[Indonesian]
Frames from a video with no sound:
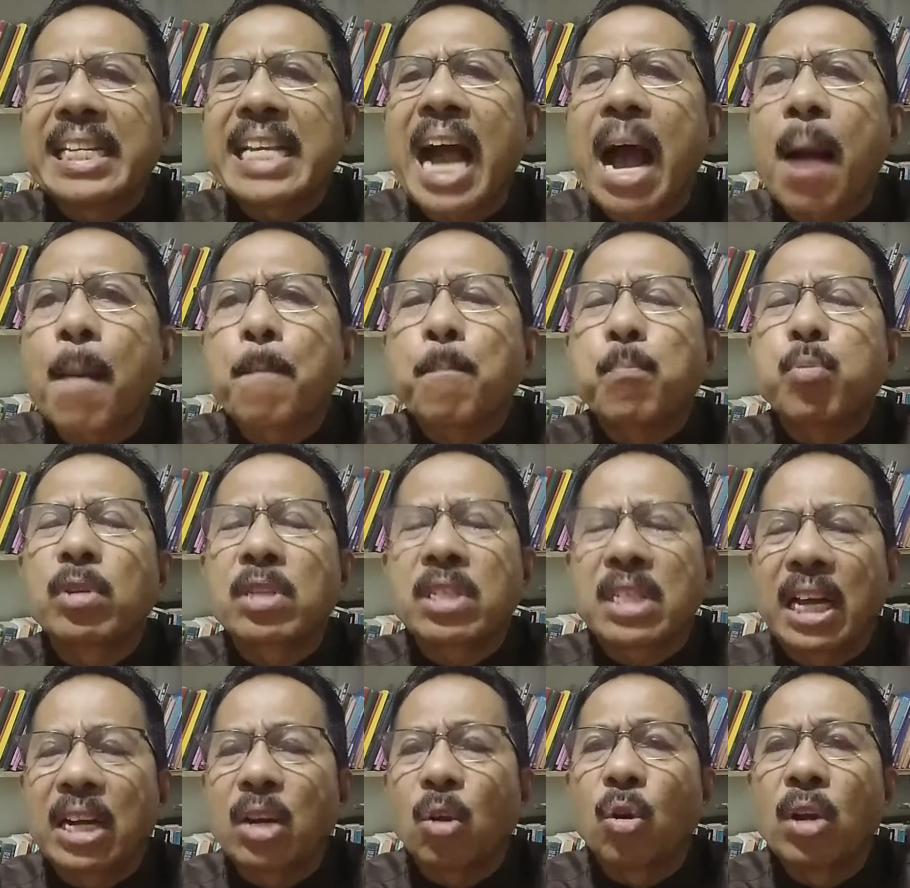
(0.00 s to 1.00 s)

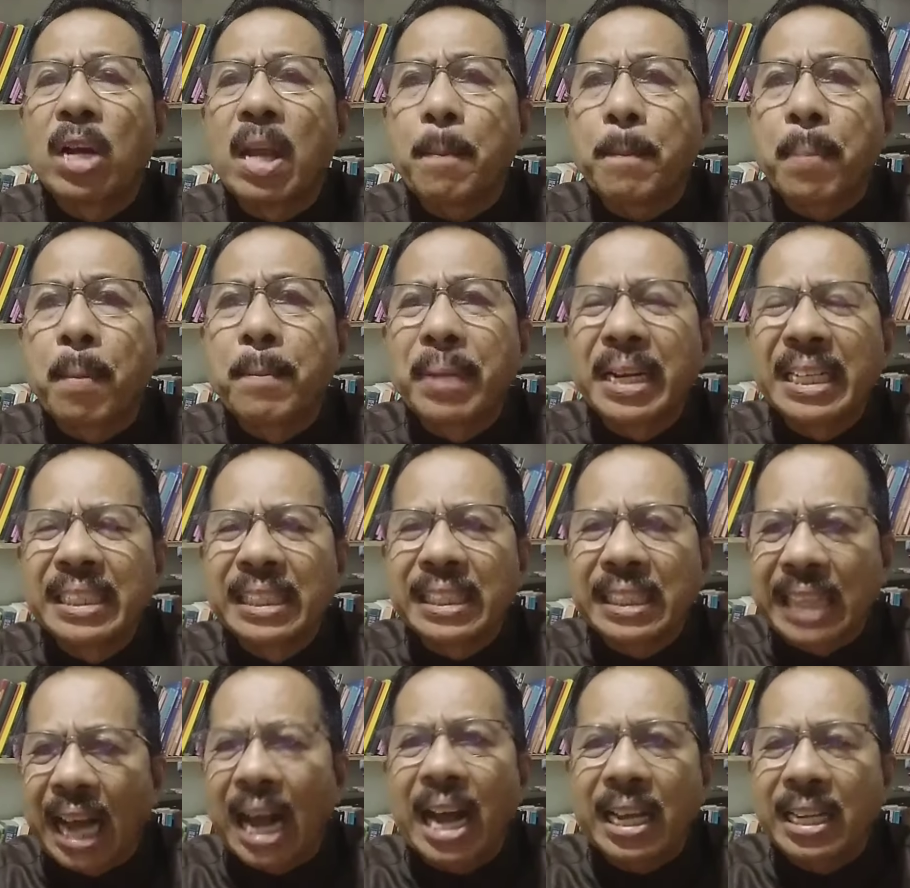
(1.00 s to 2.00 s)
dihapuskan oleh
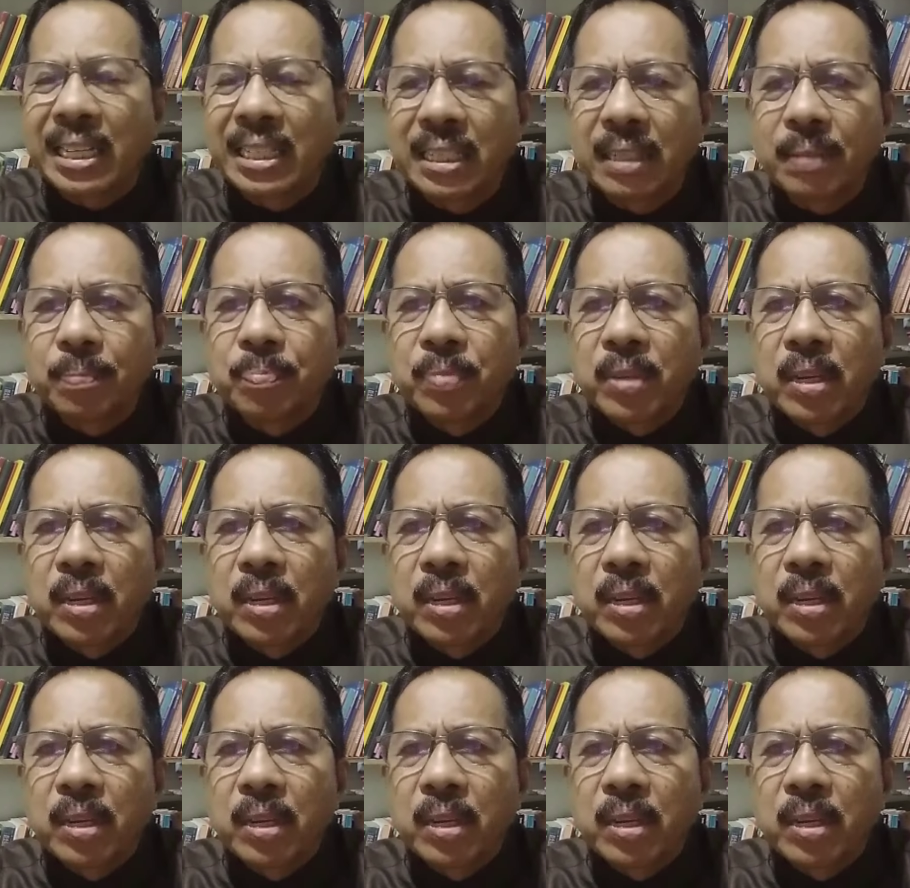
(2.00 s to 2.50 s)
pemerintah ini.